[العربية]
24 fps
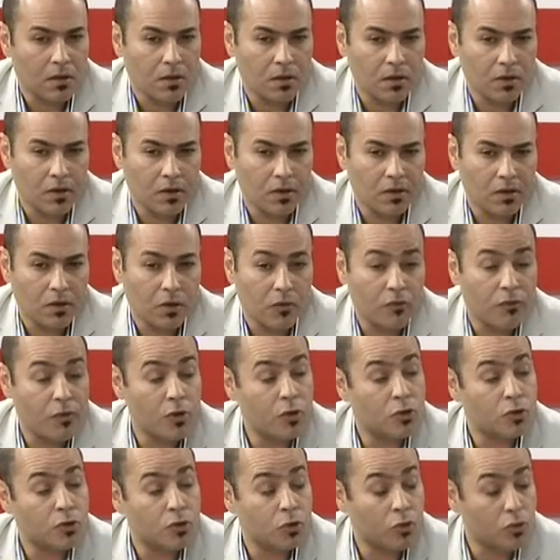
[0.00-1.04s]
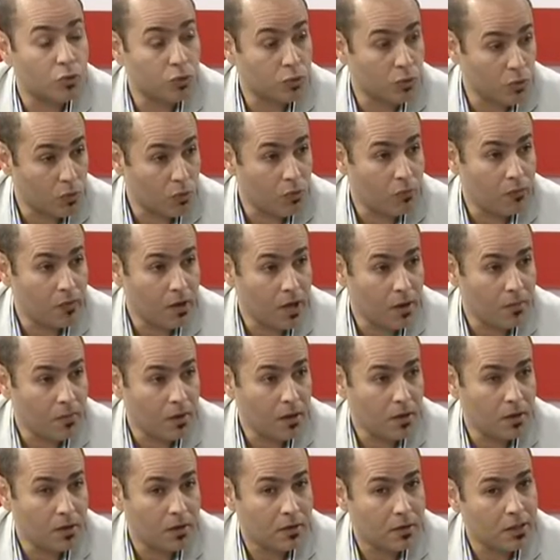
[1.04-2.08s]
آه، توفير شروط وظروف العمل